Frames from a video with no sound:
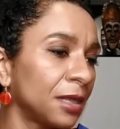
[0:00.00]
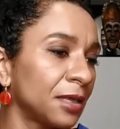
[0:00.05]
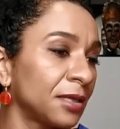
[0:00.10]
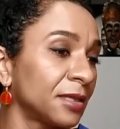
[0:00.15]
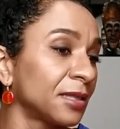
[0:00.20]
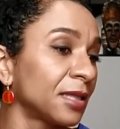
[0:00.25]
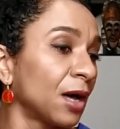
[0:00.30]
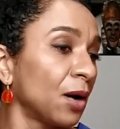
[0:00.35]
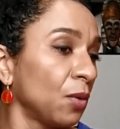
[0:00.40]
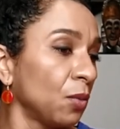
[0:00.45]

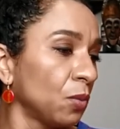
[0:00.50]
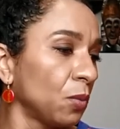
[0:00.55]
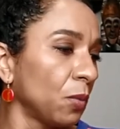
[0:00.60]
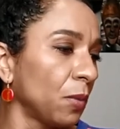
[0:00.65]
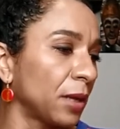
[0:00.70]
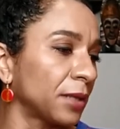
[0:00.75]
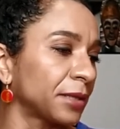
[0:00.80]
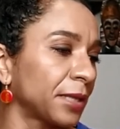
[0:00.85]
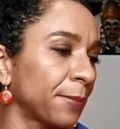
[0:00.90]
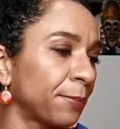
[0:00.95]
e não
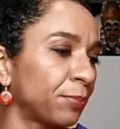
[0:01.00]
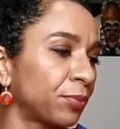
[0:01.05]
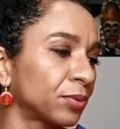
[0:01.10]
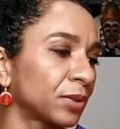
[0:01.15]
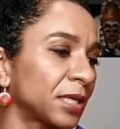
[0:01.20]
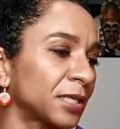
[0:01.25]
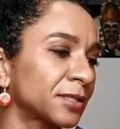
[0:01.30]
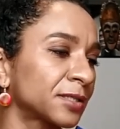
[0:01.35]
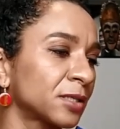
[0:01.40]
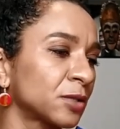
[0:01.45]
uma
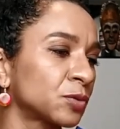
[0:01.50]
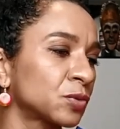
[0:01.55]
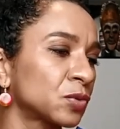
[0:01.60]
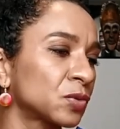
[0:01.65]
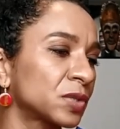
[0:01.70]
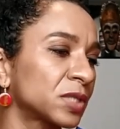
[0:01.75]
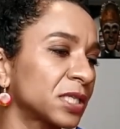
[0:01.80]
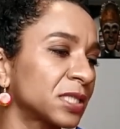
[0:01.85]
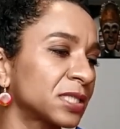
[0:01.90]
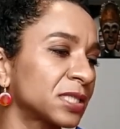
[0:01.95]
depuração
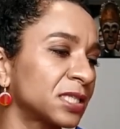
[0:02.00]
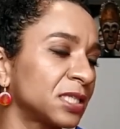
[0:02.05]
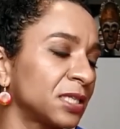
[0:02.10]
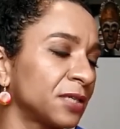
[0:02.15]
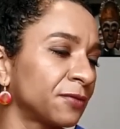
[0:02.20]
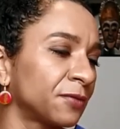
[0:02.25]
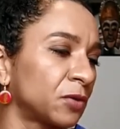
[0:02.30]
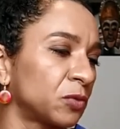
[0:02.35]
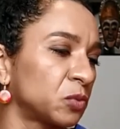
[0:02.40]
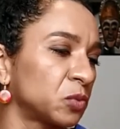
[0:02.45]
sucessiva,